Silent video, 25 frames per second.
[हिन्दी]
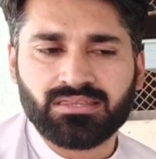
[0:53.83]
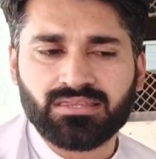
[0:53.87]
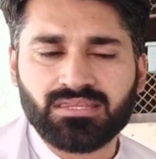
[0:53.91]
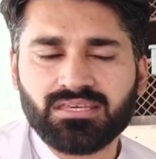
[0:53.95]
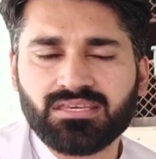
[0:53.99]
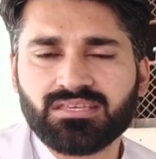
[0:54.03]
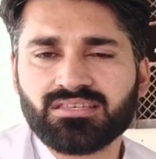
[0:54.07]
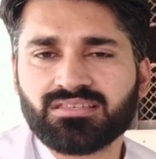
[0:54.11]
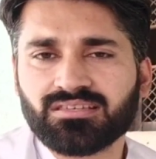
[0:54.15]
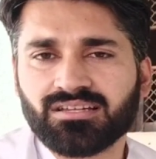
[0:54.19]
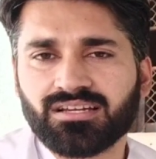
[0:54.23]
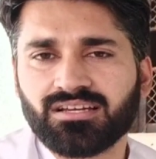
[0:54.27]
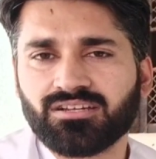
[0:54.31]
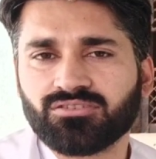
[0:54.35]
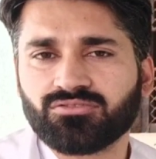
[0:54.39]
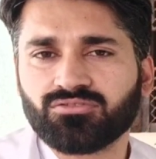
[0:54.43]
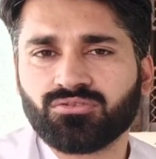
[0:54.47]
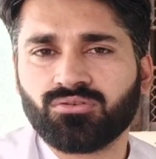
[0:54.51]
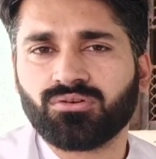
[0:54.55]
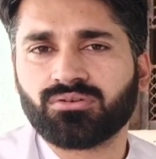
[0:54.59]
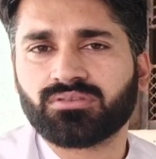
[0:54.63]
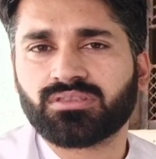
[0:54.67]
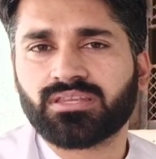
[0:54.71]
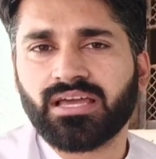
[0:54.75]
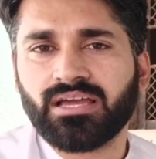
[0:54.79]
तीसरा जो
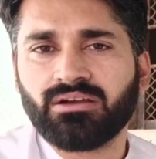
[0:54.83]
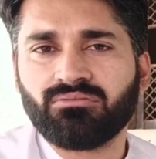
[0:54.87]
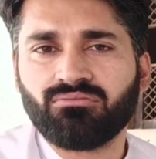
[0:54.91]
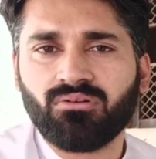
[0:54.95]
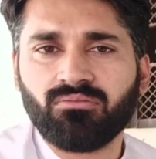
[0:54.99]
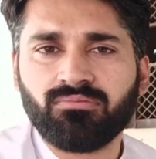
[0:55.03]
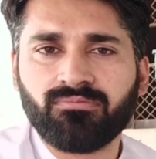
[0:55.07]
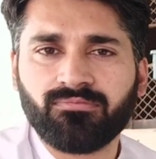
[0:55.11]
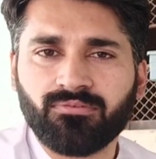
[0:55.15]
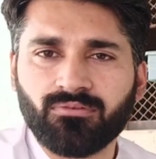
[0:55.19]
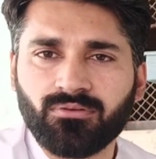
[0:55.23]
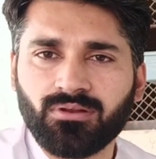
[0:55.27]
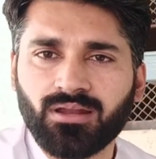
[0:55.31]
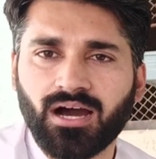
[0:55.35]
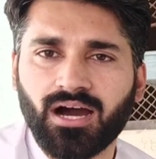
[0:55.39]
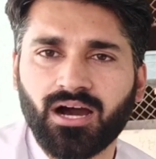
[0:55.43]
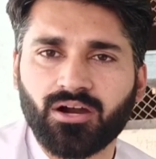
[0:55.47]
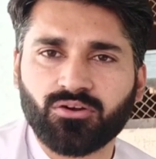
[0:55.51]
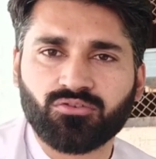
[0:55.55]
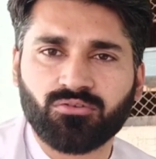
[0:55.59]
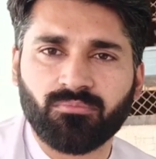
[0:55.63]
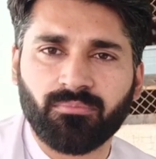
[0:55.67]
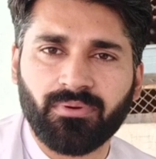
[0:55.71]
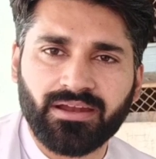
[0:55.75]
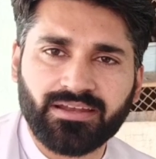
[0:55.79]
होता है वो फुल
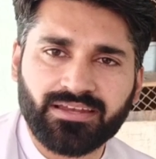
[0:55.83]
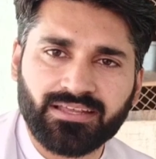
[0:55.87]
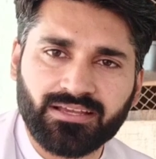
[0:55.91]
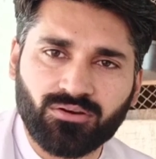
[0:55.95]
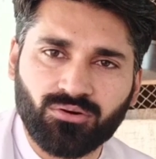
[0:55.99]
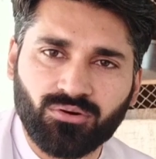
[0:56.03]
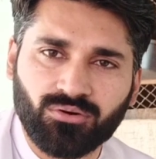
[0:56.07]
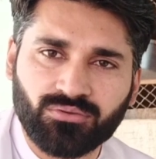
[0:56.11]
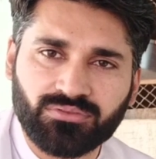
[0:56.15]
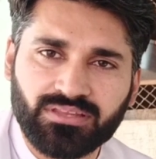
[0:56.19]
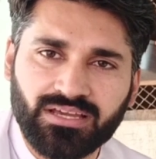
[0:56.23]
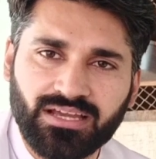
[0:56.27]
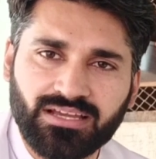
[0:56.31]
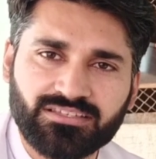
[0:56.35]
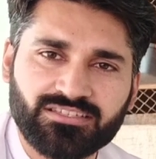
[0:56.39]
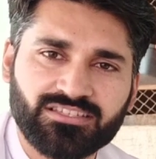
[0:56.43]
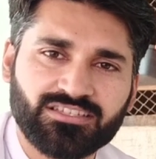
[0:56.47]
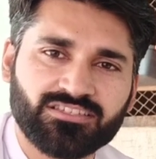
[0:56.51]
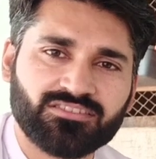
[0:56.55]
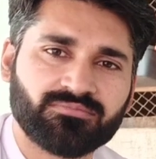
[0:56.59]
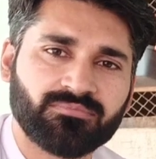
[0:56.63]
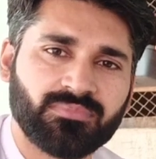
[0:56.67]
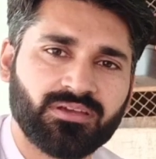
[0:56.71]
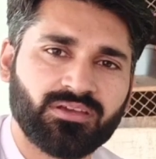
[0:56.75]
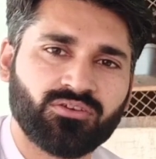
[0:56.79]
ऑटोमेटिक होता है
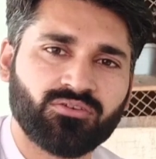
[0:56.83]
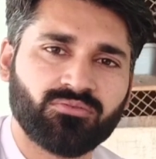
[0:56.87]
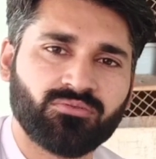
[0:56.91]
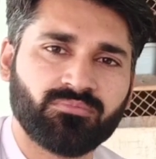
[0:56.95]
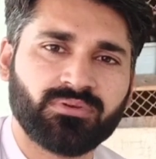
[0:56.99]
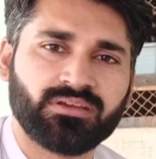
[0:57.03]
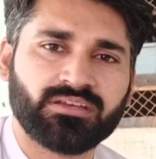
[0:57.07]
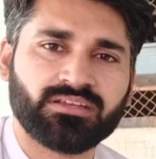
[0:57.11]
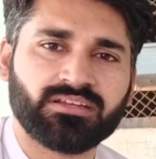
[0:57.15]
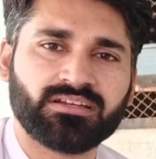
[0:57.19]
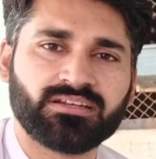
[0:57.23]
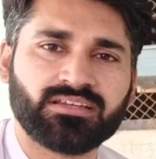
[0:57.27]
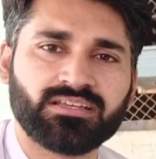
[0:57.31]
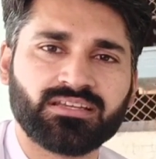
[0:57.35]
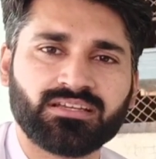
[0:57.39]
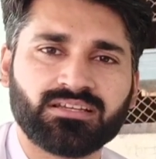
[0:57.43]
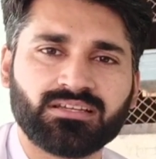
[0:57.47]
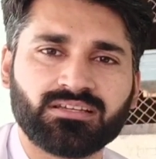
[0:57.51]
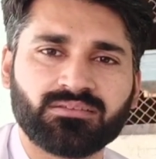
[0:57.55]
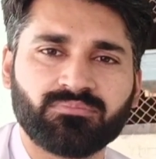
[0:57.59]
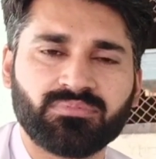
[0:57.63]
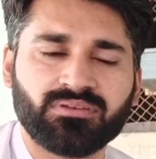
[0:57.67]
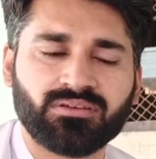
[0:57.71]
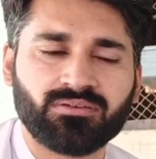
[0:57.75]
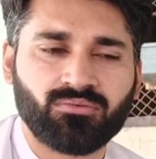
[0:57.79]
जिसमें ह्यूमिडिटी
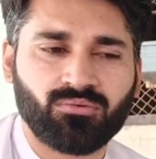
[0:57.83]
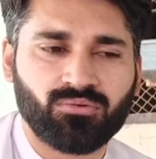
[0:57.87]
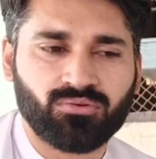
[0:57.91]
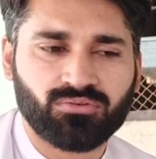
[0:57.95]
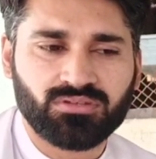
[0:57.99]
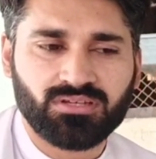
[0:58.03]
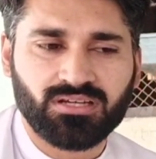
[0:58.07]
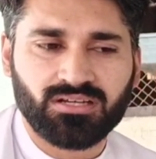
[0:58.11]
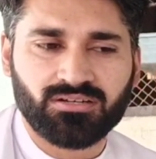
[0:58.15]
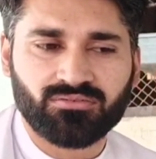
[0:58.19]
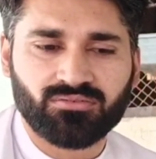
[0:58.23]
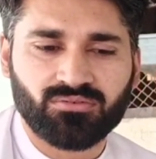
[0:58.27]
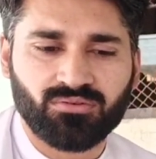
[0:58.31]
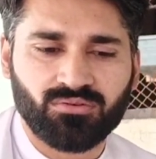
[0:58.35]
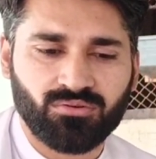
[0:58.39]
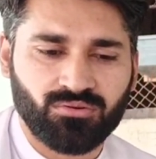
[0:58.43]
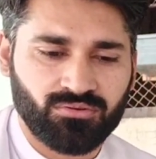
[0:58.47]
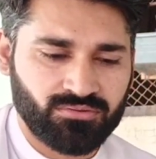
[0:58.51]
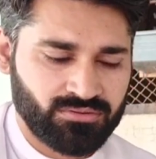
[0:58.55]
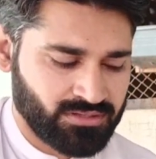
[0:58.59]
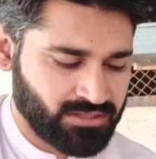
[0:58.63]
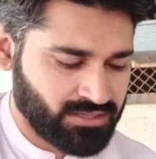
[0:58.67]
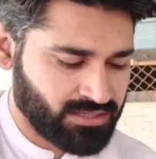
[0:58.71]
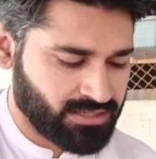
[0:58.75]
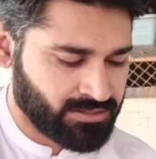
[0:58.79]
भी खुद कंट्रोल
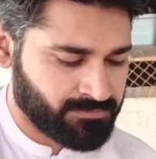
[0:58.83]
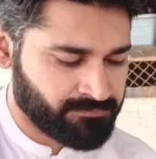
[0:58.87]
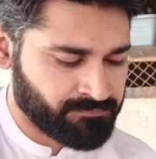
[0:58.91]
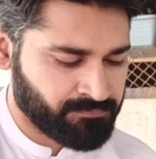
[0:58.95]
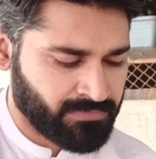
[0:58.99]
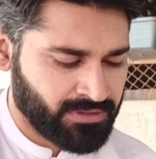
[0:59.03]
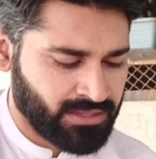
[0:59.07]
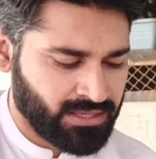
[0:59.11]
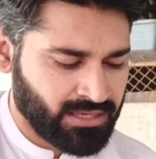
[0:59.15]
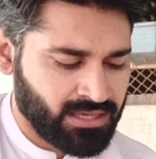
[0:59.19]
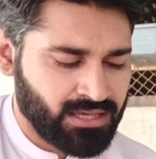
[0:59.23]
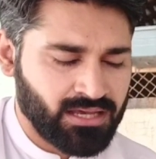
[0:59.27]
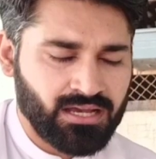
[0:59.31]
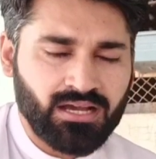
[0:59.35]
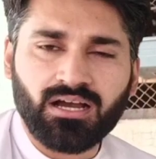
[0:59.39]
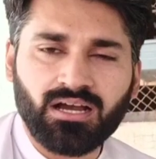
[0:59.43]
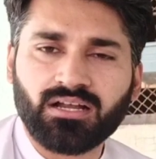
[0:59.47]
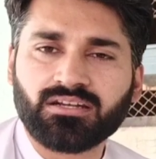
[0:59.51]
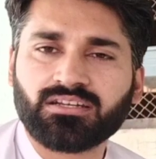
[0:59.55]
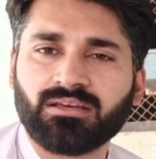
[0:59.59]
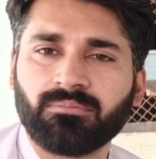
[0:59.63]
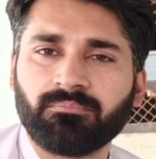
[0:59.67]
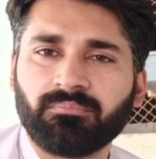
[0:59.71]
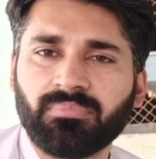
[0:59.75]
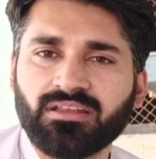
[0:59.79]
होती है
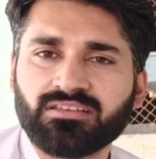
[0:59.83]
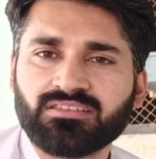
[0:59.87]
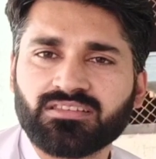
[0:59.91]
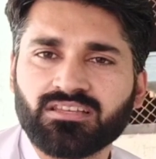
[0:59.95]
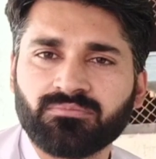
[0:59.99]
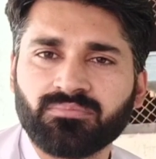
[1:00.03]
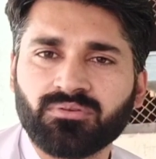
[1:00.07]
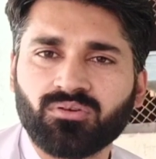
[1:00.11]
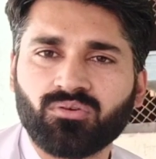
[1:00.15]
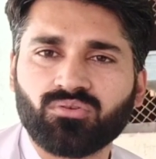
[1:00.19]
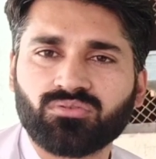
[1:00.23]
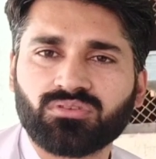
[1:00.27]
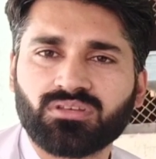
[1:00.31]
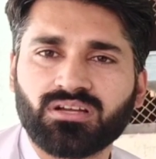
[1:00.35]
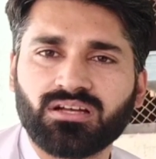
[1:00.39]
टेम्परेचर भी खुद